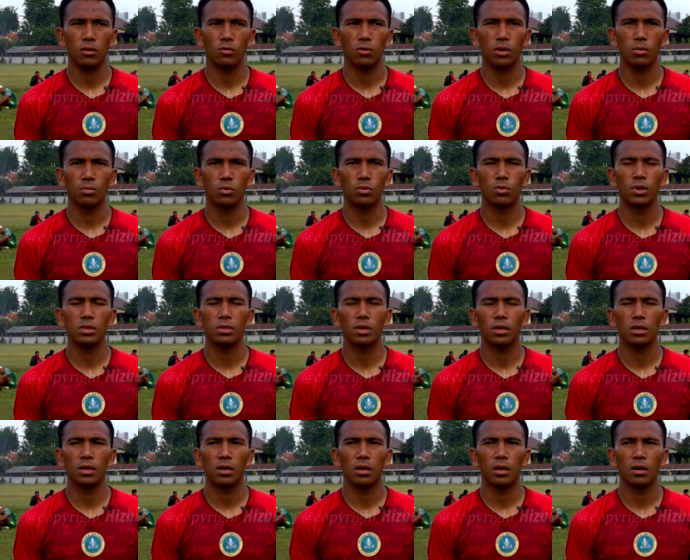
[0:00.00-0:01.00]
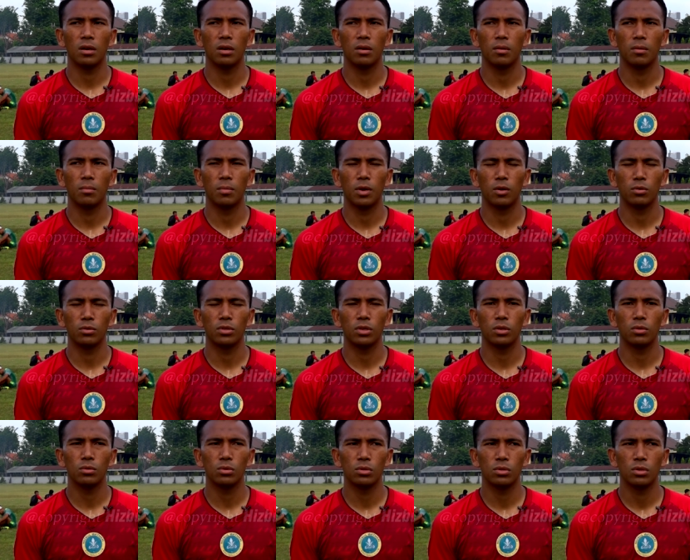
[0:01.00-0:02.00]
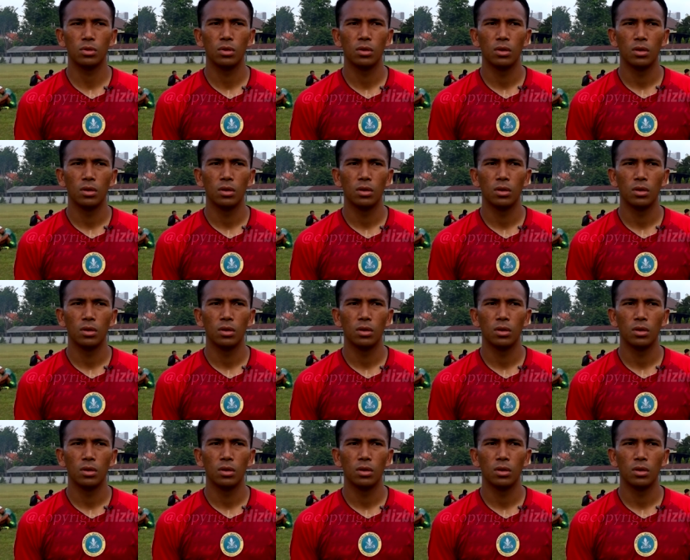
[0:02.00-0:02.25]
2002 saya baru serius